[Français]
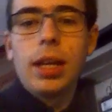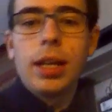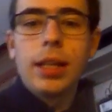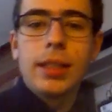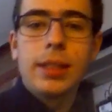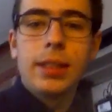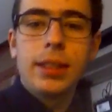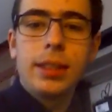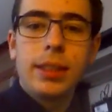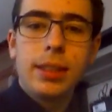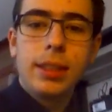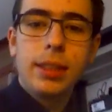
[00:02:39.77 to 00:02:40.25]

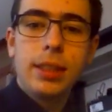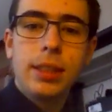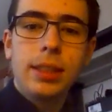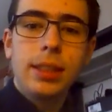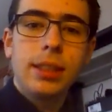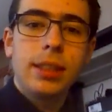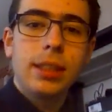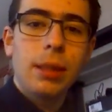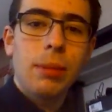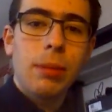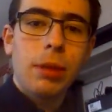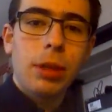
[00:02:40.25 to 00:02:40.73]
si
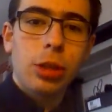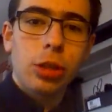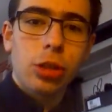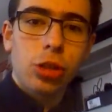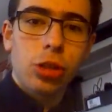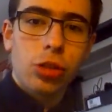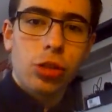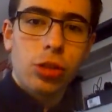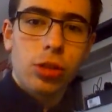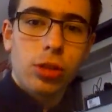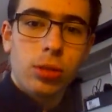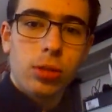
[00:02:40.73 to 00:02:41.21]
ça
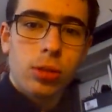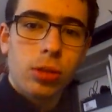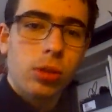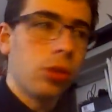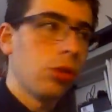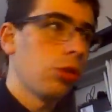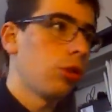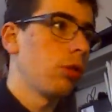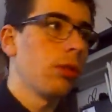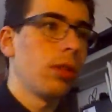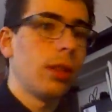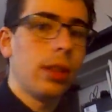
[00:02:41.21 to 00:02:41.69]
marche,
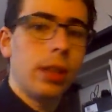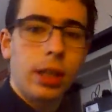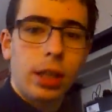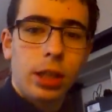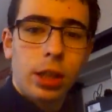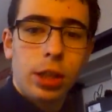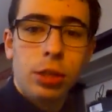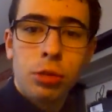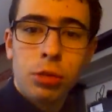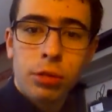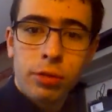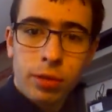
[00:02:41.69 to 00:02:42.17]
je viendrai
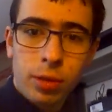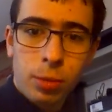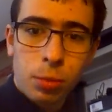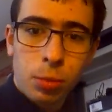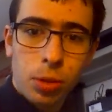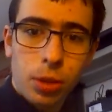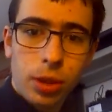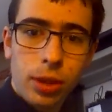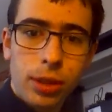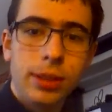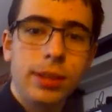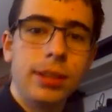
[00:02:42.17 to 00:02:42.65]
et je
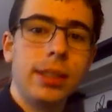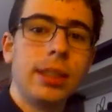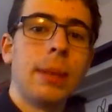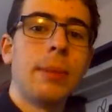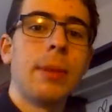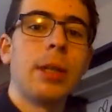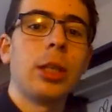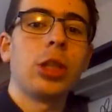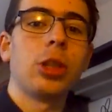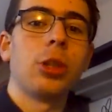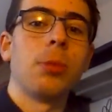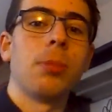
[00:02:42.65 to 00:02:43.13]
filmerai, si ça
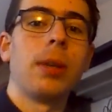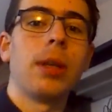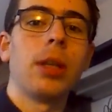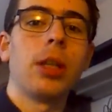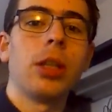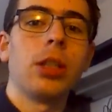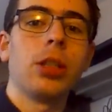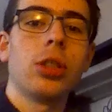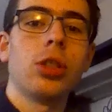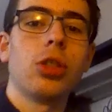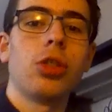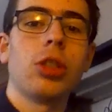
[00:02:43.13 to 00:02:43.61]
marche pas,
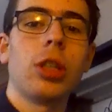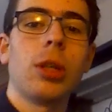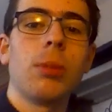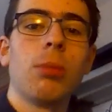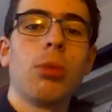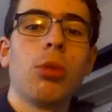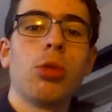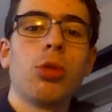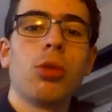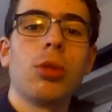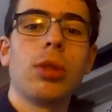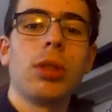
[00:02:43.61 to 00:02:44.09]
j'aurai
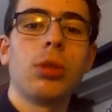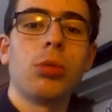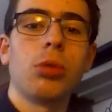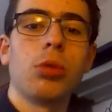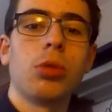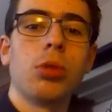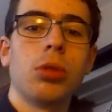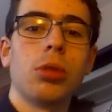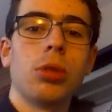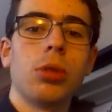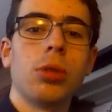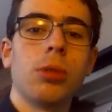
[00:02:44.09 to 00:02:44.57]
besoin,
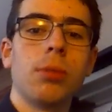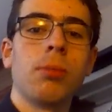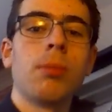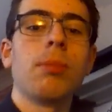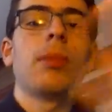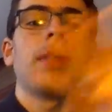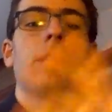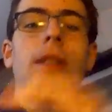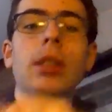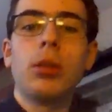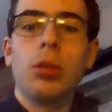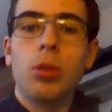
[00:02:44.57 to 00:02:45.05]
donc
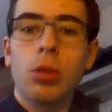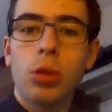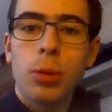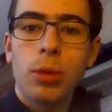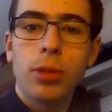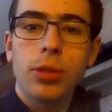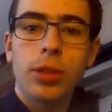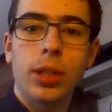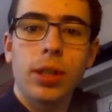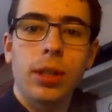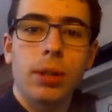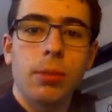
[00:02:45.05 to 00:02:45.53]
mettez en
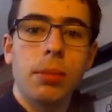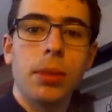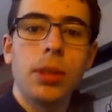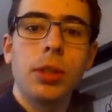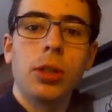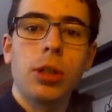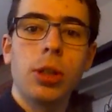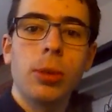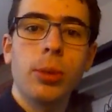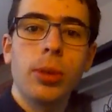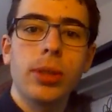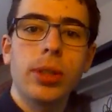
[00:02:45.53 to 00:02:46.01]
commentaire, mettez
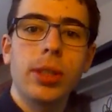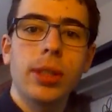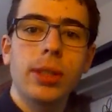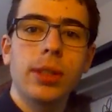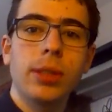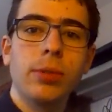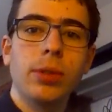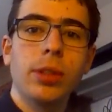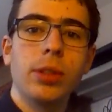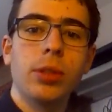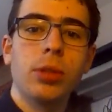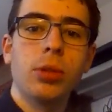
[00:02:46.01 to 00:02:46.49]
en commentaire
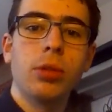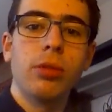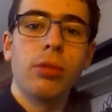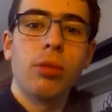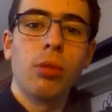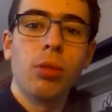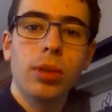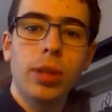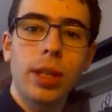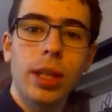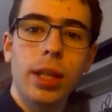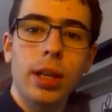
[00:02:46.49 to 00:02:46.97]
si vous êtes
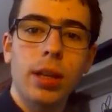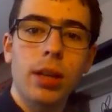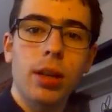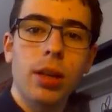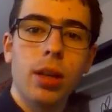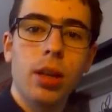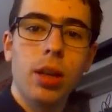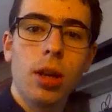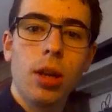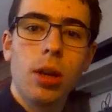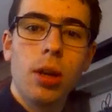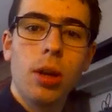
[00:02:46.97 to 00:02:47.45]
volontaire
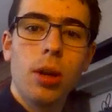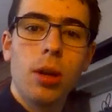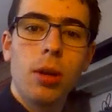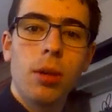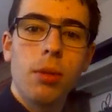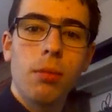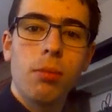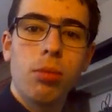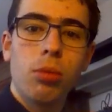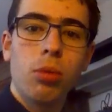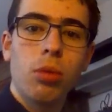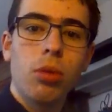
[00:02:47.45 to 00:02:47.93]

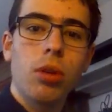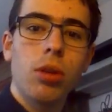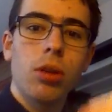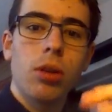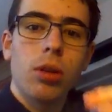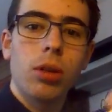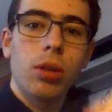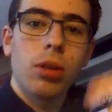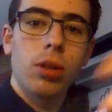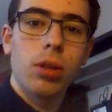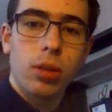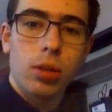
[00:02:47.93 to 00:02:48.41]
pour
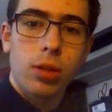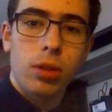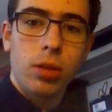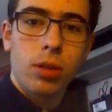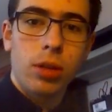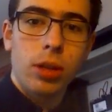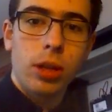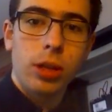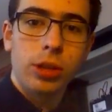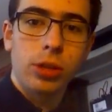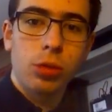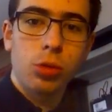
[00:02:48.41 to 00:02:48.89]

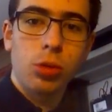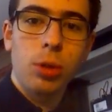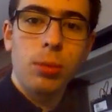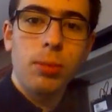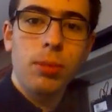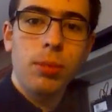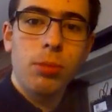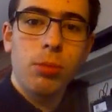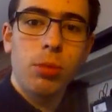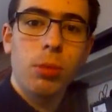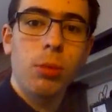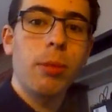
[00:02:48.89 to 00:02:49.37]
un stream,
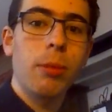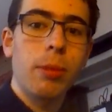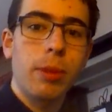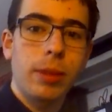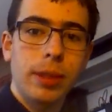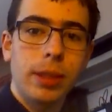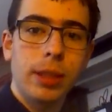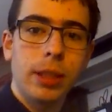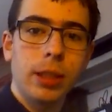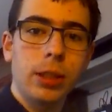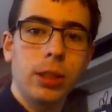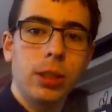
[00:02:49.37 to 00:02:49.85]
pour moi le
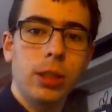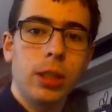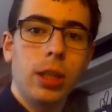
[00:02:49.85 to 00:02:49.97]
passer.